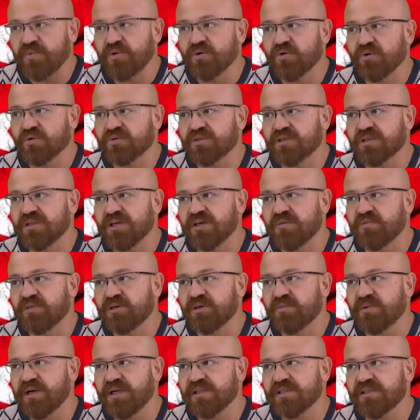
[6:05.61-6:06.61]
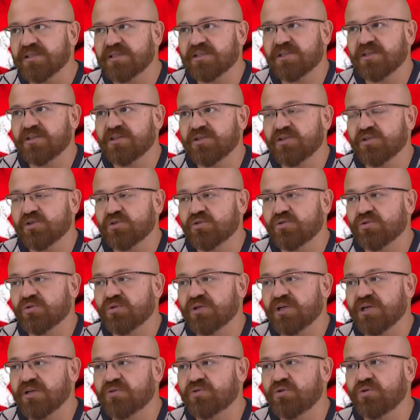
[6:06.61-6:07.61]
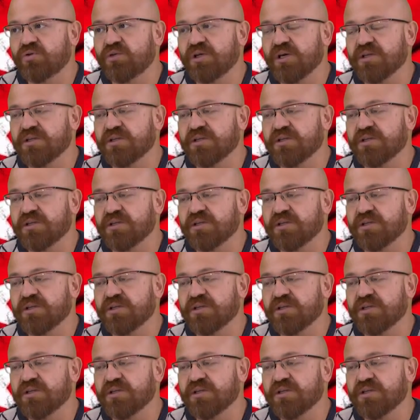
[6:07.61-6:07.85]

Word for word: bir noktadayım ki ben stratejist olarak Türk